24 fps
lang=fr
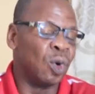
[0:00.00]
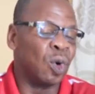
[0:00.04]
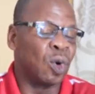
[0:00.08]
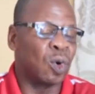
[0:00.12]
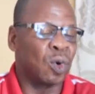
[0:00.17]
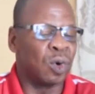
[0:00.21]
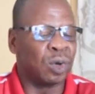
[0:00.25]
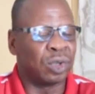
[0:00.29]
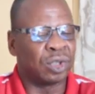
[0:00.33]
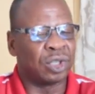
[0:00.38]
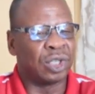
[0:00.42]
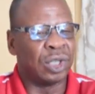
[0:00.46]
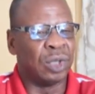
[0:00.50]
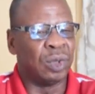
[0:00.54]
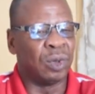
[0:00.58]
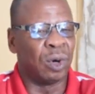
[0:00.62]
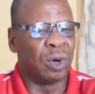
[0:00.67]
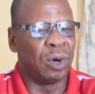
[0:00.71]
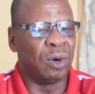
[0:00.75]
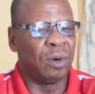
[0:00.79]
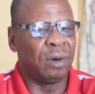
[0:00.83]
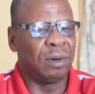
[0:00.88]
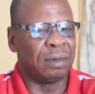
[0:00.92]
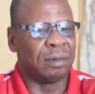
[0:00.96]
nous
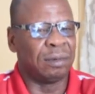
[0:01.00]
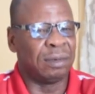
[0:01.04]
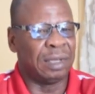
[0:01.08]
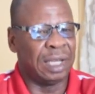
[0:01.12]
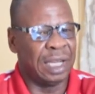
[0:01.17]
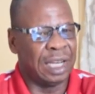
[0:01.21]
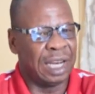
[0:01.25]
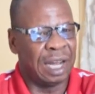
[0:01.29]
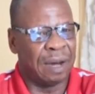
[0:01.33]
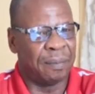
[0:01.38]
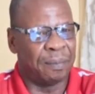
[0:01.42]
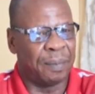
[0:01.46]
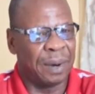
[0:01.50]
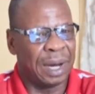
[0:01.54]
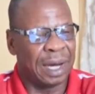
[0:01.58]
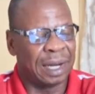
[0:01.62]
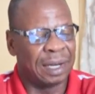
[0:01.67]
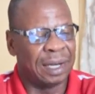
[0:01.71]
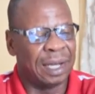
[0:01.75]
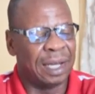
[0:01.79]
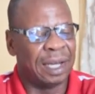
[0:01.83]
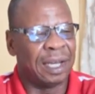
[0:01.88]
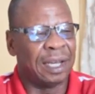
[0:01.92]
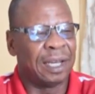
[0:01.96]
continuons. Il a
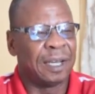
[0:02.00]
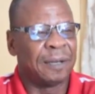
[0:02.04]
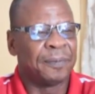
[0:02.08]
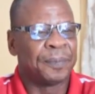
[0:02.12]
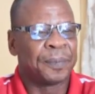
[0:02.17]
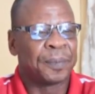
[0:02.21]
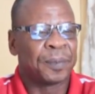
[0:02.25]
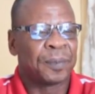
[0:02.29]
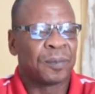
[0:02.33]
parlé